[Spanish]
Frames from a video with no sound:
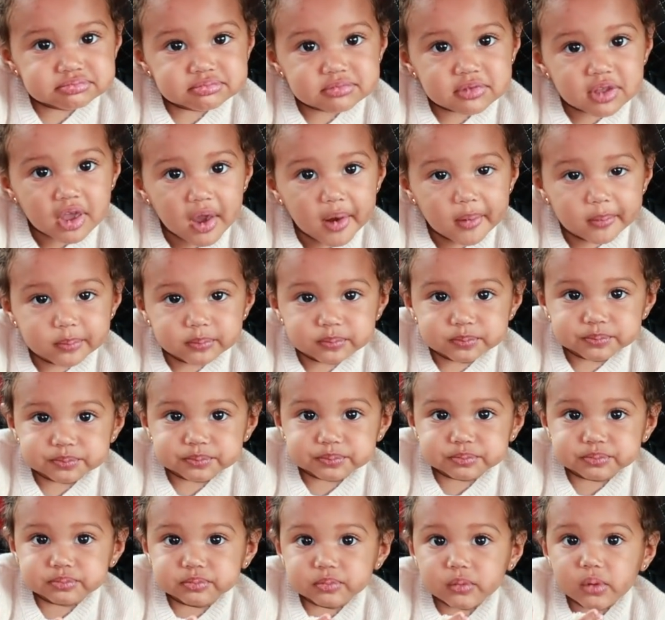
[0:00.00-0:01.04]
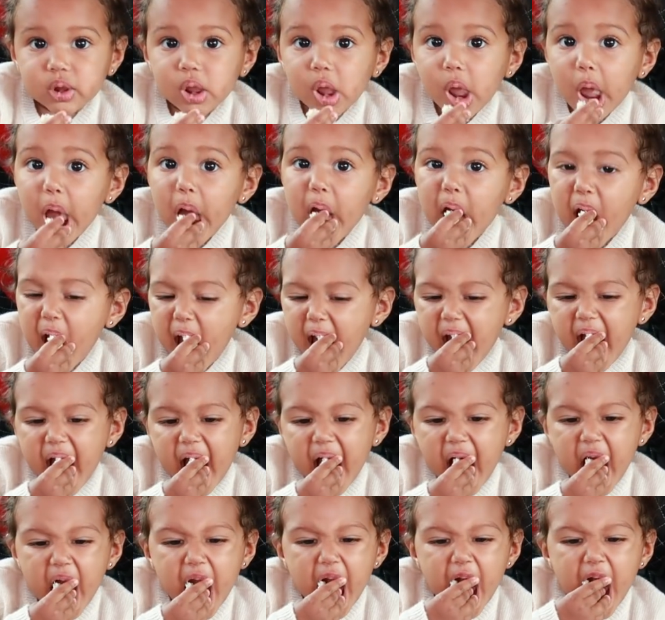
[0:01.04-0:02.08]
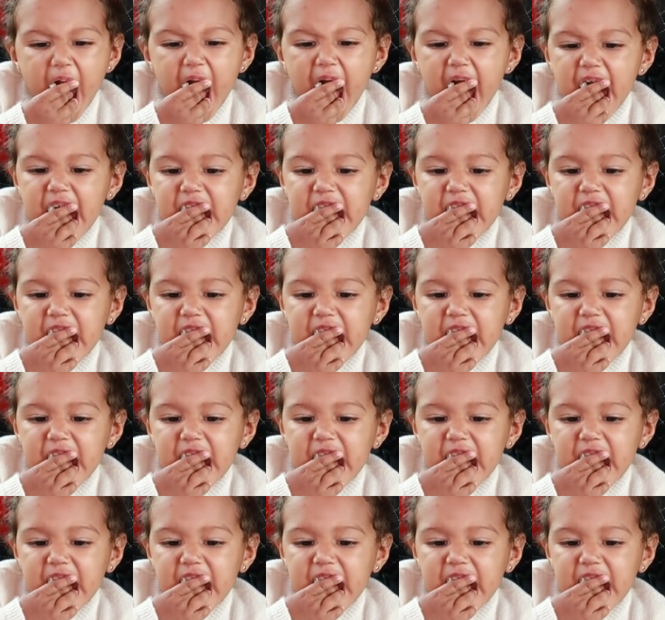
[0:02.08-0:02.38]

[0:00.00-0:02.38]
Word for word: Porque fuimos un momento a Interespar